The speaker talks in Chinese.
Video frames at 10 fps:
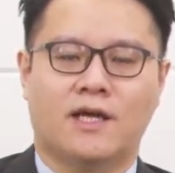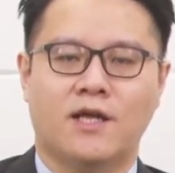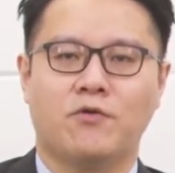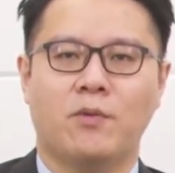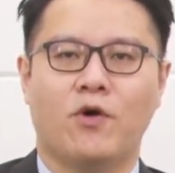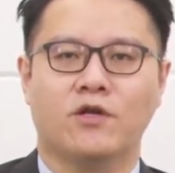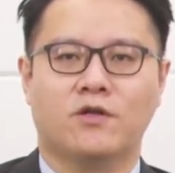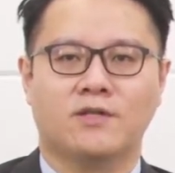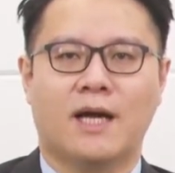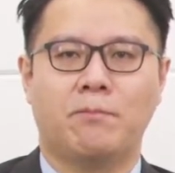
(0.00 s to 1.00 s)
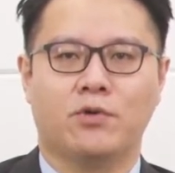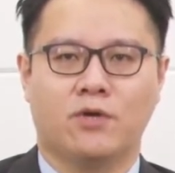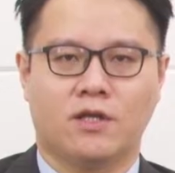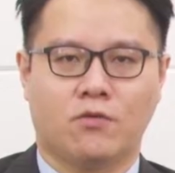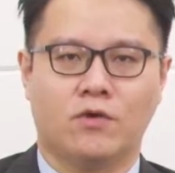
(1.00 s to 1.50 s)
产业规模都将不
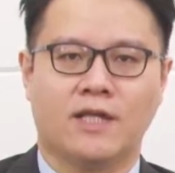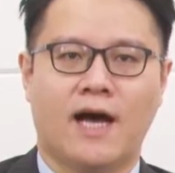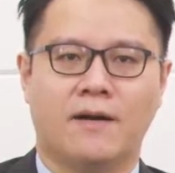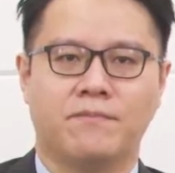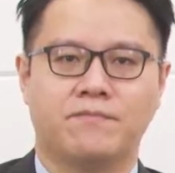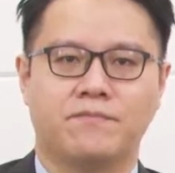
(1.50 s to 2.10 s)
断的扩大。